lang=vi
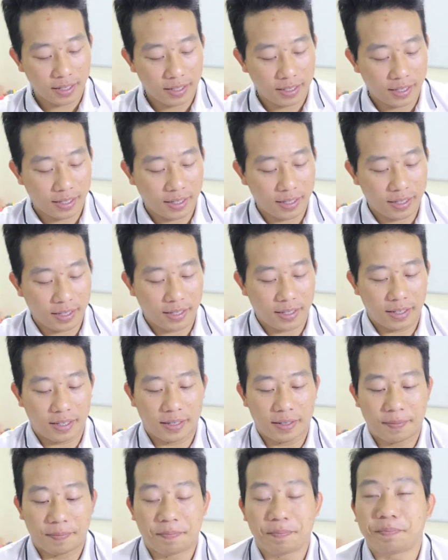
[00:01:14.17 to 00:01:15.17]
thì uh,
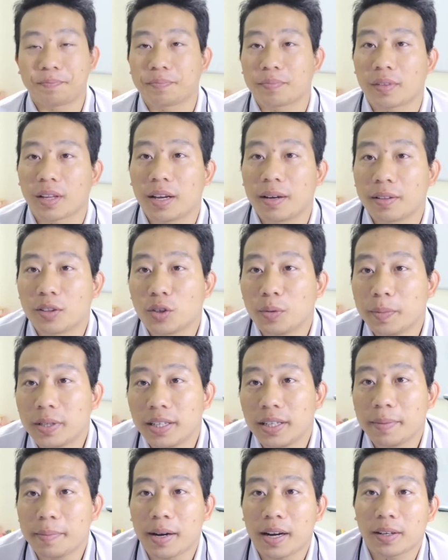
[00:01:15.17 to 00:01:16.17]
tôi
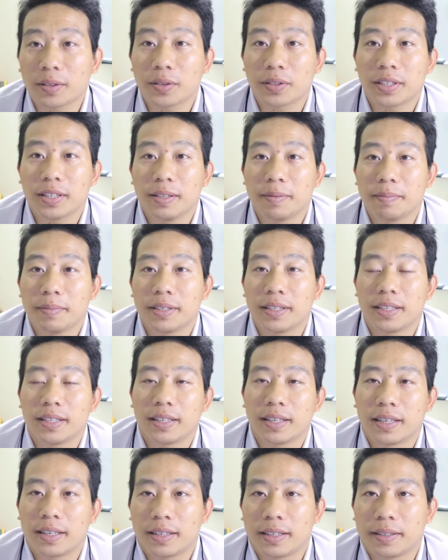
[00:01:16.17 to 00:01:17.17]
mới lên mạng tôi tìm
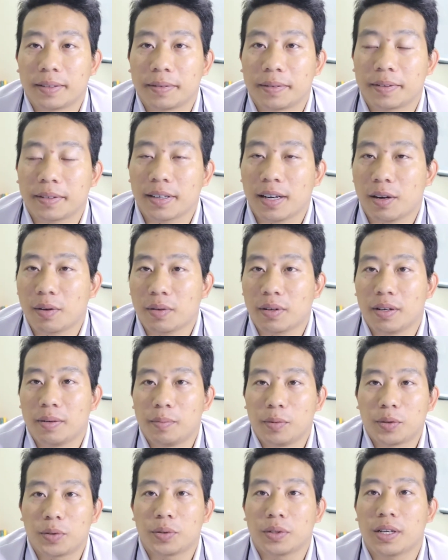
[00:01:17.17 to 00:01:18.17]
thì uh, đọc
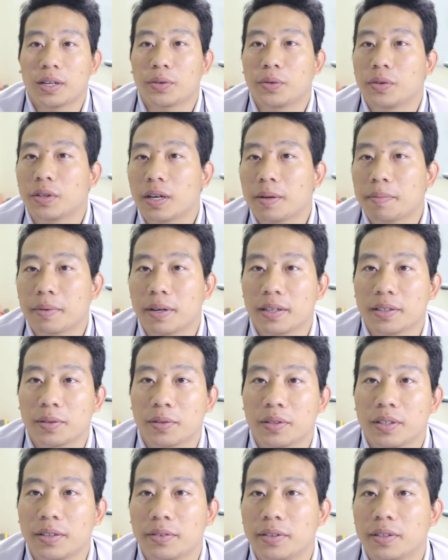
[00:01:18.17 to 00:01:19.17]
ở một số nhà cung cấp cả
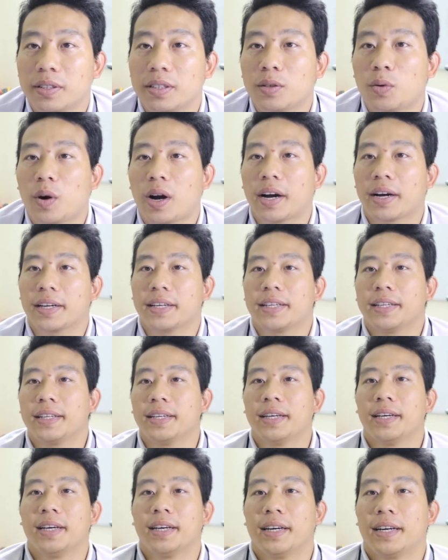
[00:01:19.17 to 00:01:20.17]
trong nước và nước ngoài thì
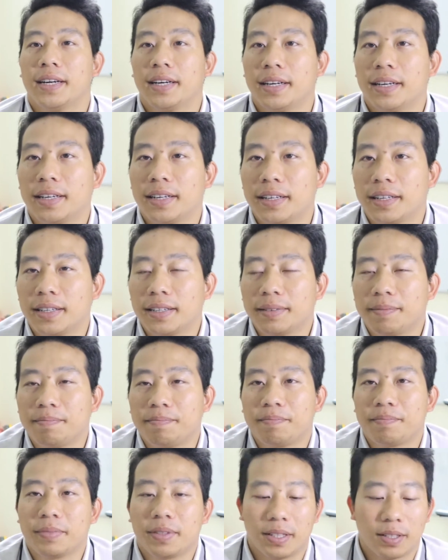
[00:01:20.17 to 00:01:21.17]
uh,
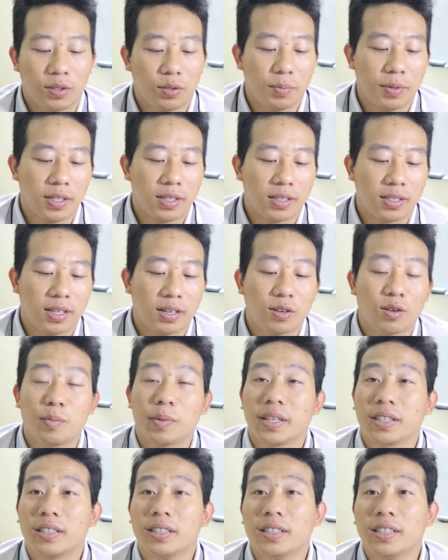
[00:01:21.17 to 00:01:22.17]
thì tôi biết được rằng có
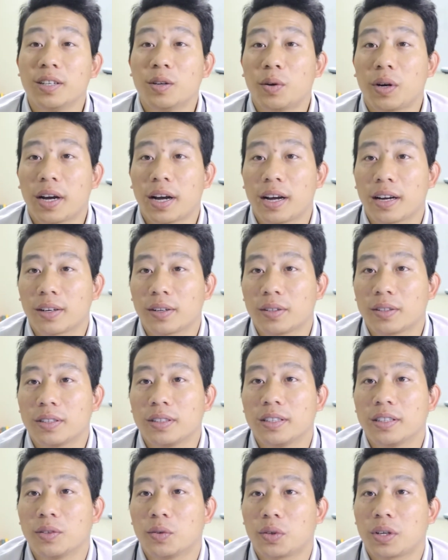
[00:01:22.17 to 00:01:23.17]
một cái thương hiệu khác đó
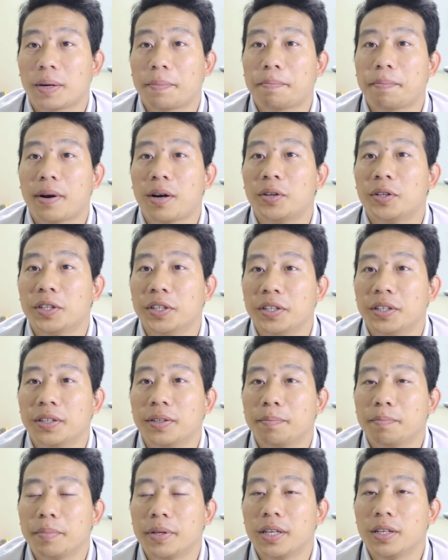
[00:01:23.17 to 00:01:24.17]
thương hiệu Rap Power
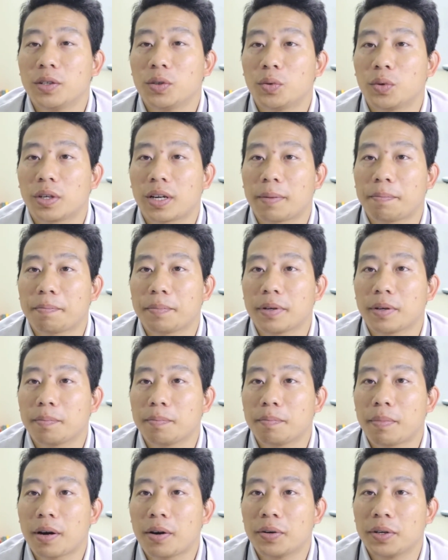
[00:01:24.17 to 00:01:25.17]
pin của Rap
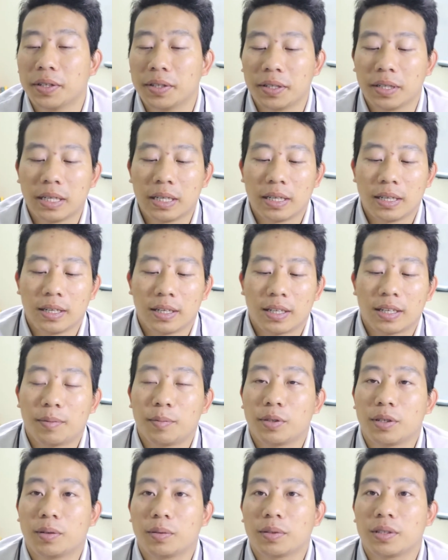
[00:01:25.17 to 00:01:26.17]
Power
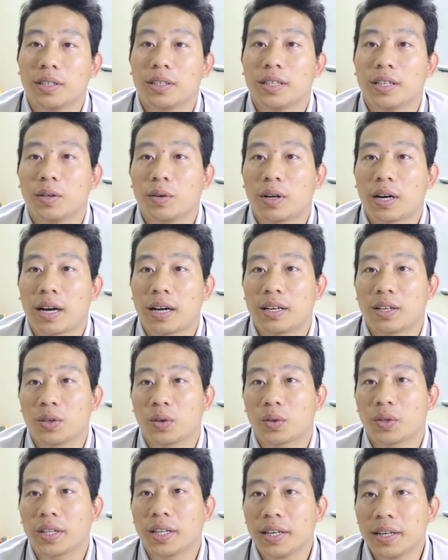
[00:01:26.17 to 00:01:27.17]
là một trong những thương hiệu khá là
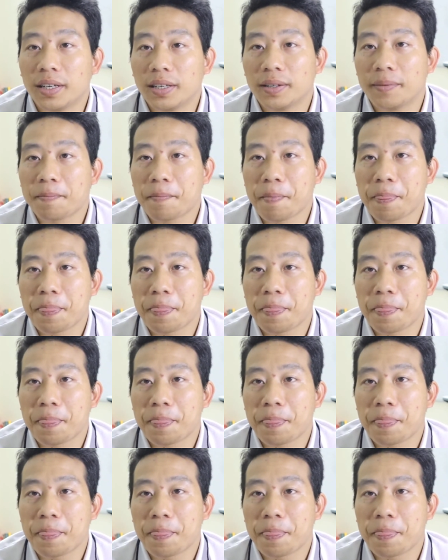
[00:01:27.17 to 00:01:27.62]
có tiếng